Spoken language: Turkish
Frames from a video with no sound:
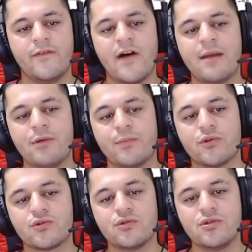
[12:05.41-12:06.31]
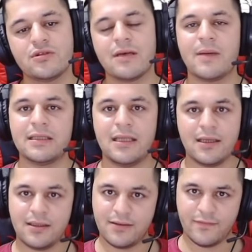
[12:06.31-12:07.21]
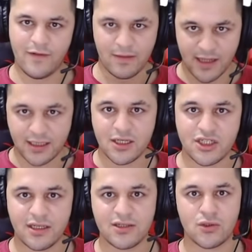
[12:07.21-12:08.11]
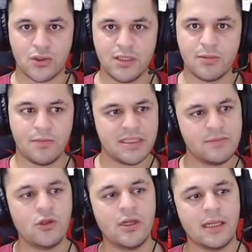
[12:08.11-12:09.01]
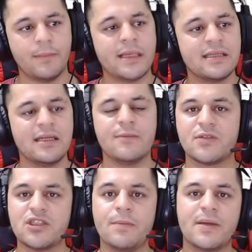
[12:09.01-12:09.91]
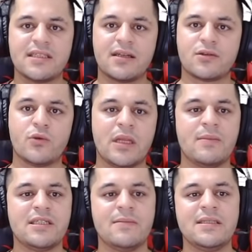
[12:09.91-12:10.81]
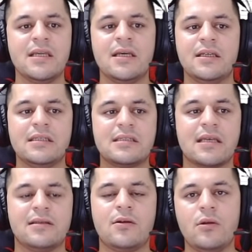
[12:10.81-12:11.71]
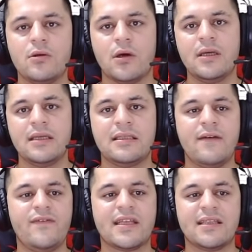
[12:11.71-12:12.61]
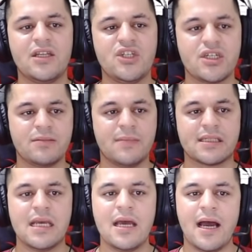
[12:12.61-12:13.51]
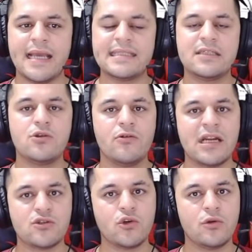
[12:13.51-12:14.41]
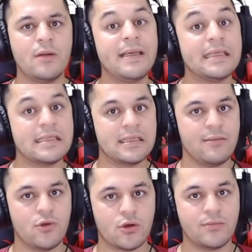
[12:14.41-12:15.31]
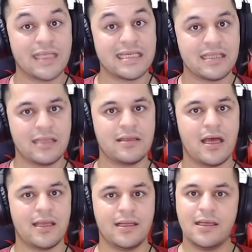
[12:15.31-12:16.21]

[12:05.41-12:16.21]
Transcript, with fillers: Farm yapıyorsunuz zamanla farm arkadaşlarınız oluyor değil mi? Bizim de öyle. Pazar yaptıkça pazar güvenebileceğimiz insanlar oluyor. İtem fiyatlarını şaşırtmaz. Ha eski sorulara çok yönelmek istemiyorum. Destan dahil.